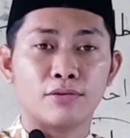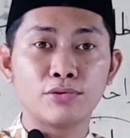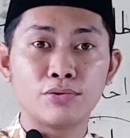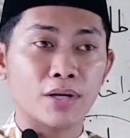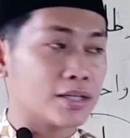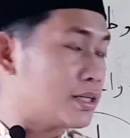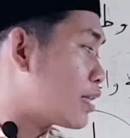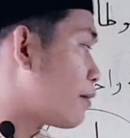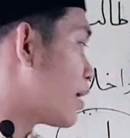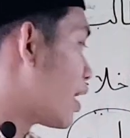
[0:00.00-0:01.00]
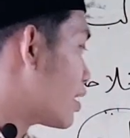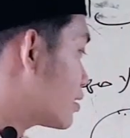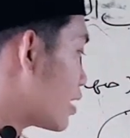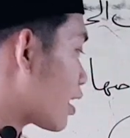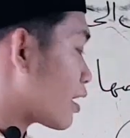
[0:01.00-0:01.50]
tujuan kita
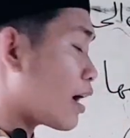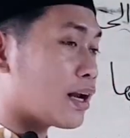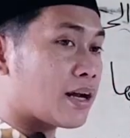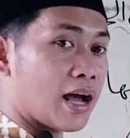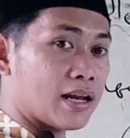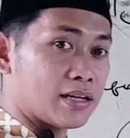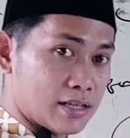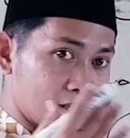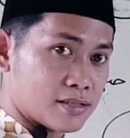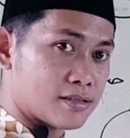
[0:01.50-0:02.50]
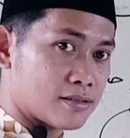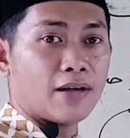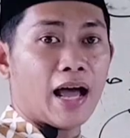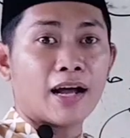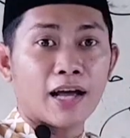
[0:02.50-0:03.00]
mengajarkan hadis
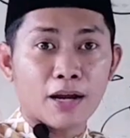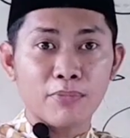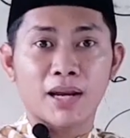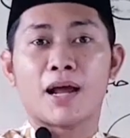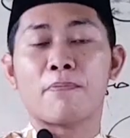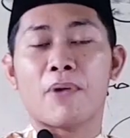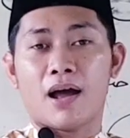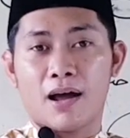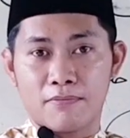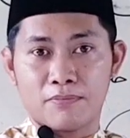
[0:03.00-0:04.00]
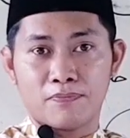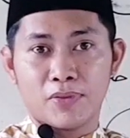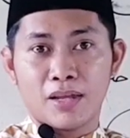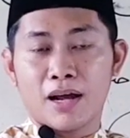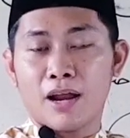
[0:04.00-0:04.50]
agar mereka paham.
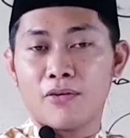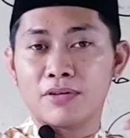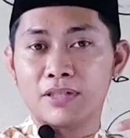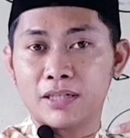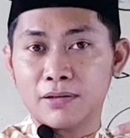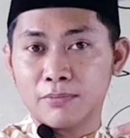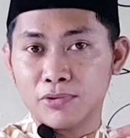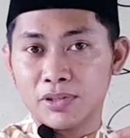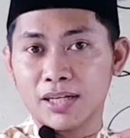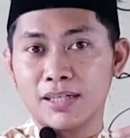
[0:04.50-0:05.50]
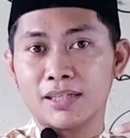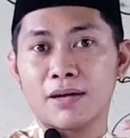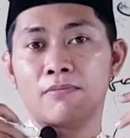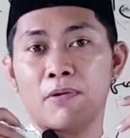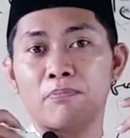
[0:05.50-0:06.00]
Kalau kemudian kita
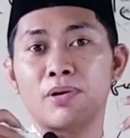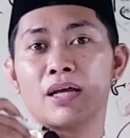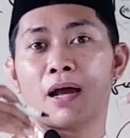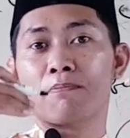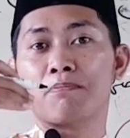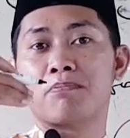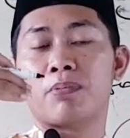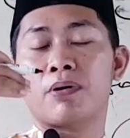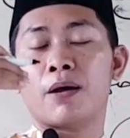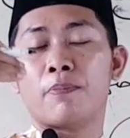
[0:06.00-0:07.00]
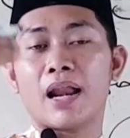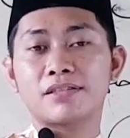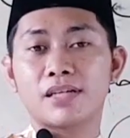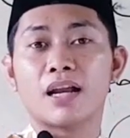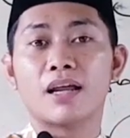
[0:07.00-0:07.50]
memberikan
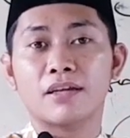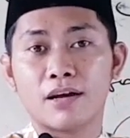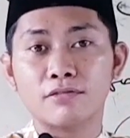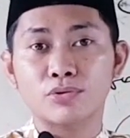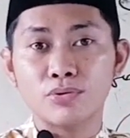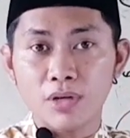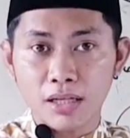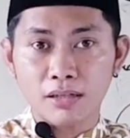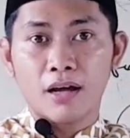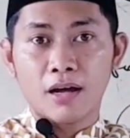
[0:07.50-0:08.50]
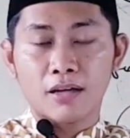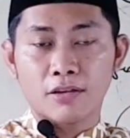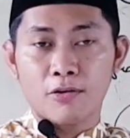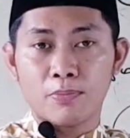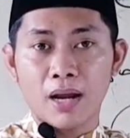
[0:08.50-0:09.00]
pelajaran yang sulit
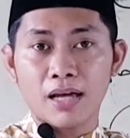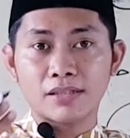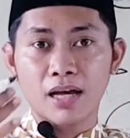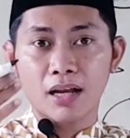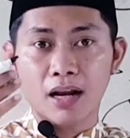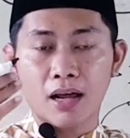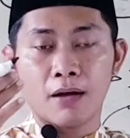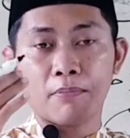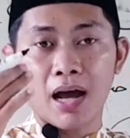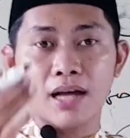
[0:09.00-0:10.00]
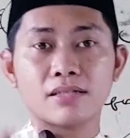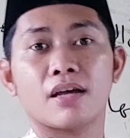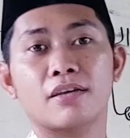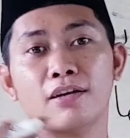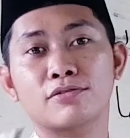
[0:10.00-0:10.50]
atau belajar eh, bahasa
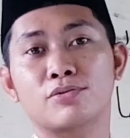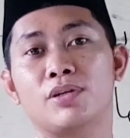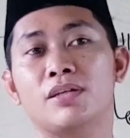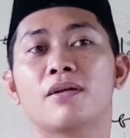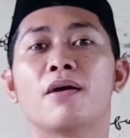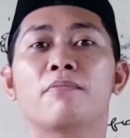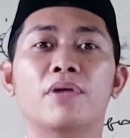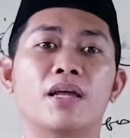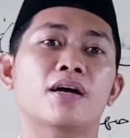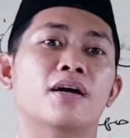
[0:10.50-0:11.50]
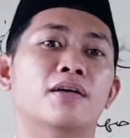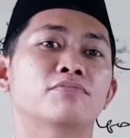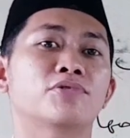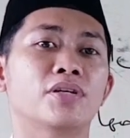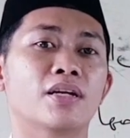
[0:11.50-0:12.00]
yang sulit, mereka kan
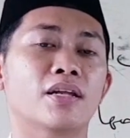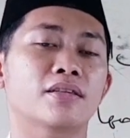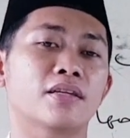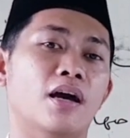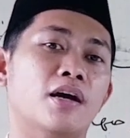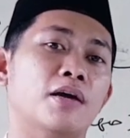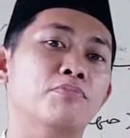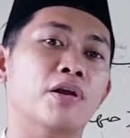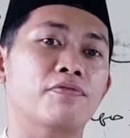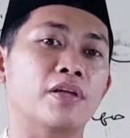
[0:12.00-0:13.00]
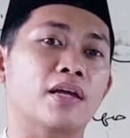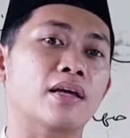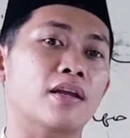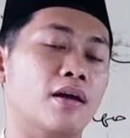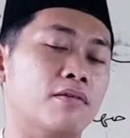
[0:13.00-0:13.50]
mungkin nanti akan berpikir
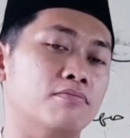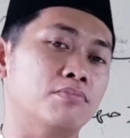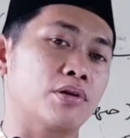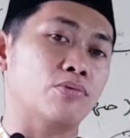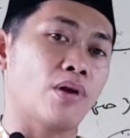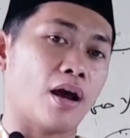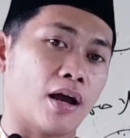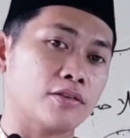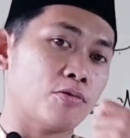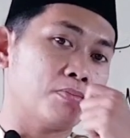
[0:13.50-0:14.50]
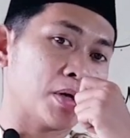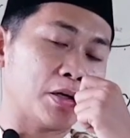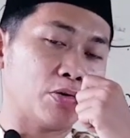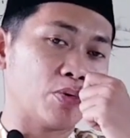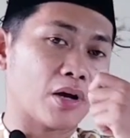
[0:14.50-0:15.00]
yang berulang atau
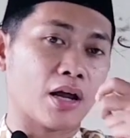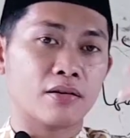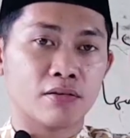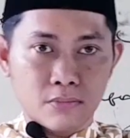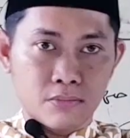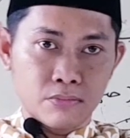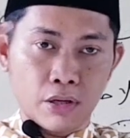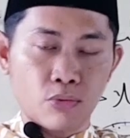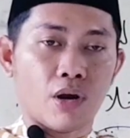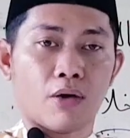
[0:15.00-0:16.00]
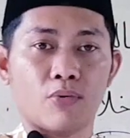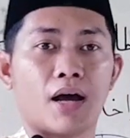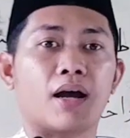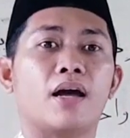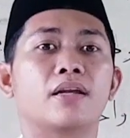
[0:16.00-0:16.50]
merenungkan
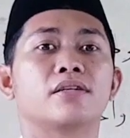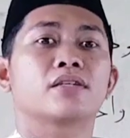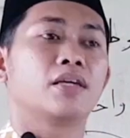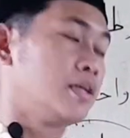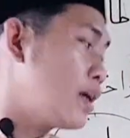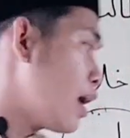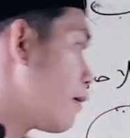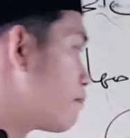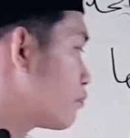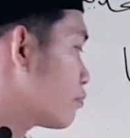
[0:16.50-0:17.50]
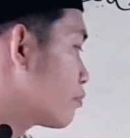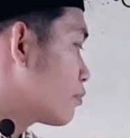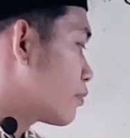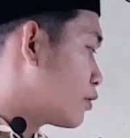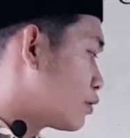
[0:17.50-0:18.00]
berulang-ulang kali sehingga
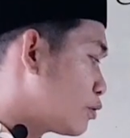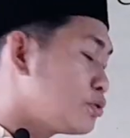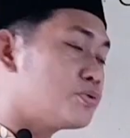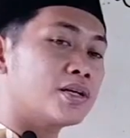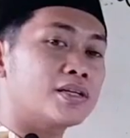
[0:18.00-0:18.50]
tujuan